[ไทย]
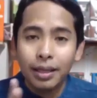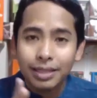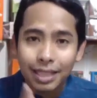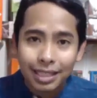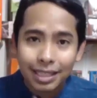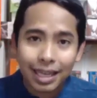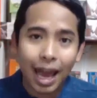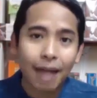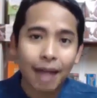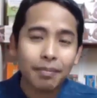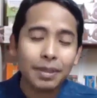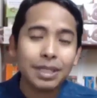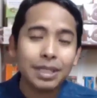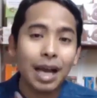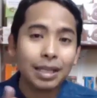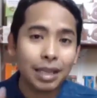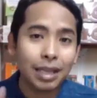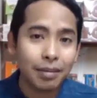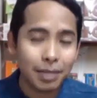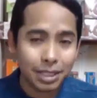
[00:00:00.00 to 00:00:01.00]
สกัดมา
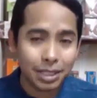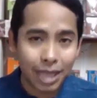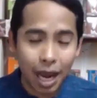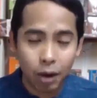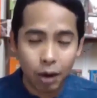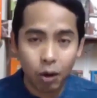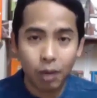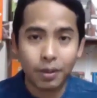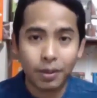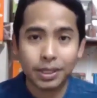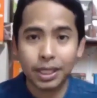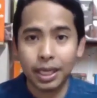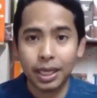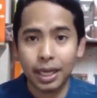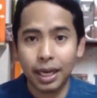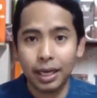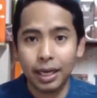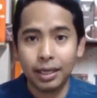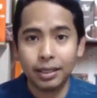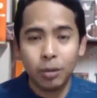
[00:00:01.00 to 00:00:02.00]
จากธรรมชาติร้อยเปอร์เซ็นต์
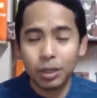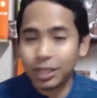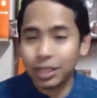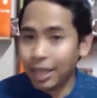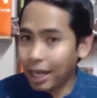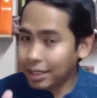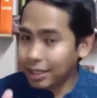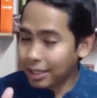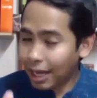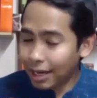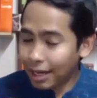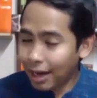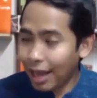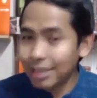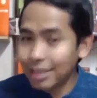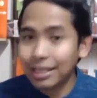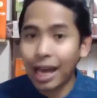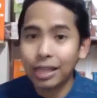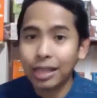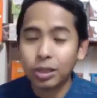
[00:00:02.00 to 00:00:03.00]
ฮะ เพราะฉะนั้นจะไร้
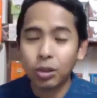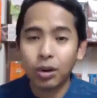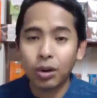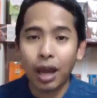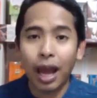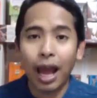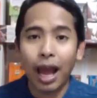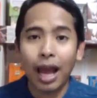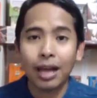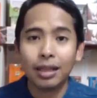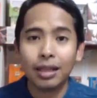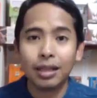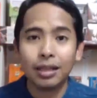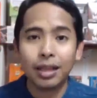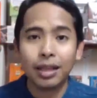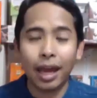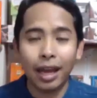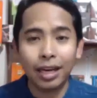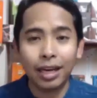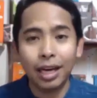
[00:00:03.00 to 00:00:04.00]
สารตกค้าง
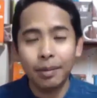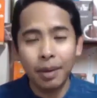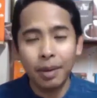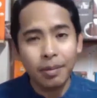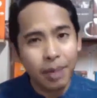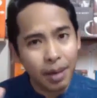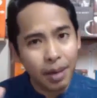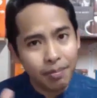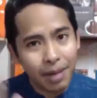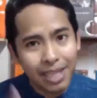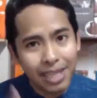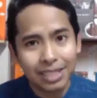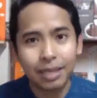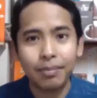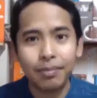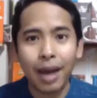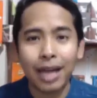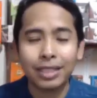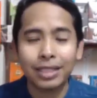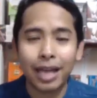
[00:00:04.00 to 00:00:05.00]
แต่ถ้าเกิดเพื่อนๆไม่ส
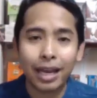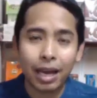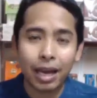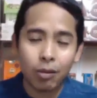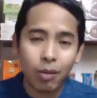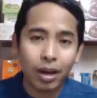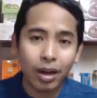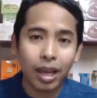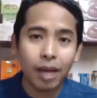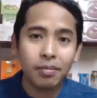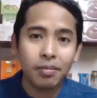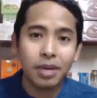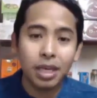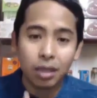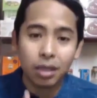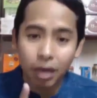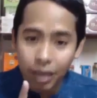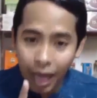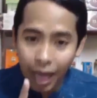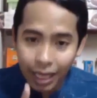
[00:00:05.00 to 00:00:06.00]
บายใจคำว่าเคมี
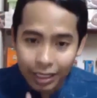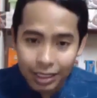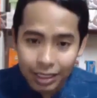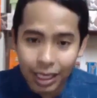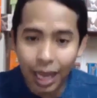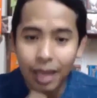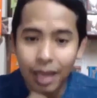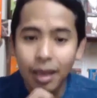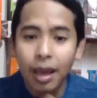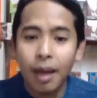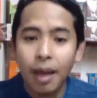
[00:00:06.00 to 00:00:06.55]
ก็อาจจะใช้